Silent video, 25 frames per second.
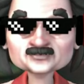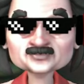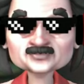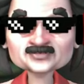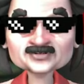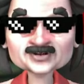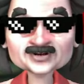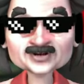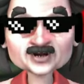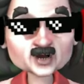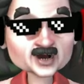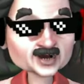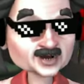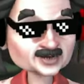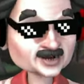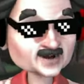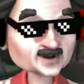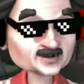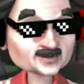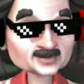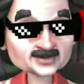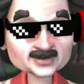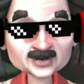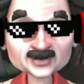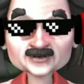โอเค คุ
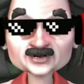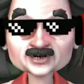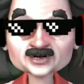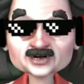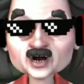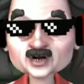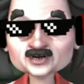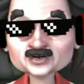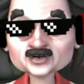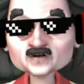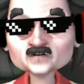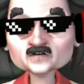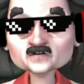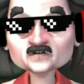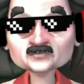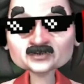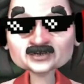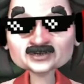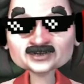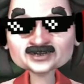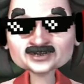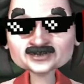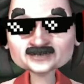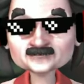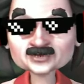ณผู้ชมก็จบปี
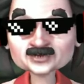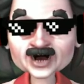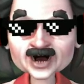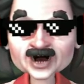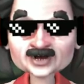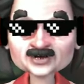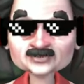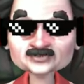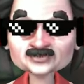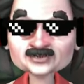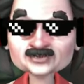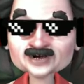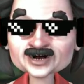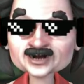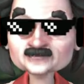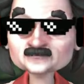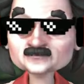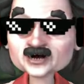นี้ไม่น่ามีอะไร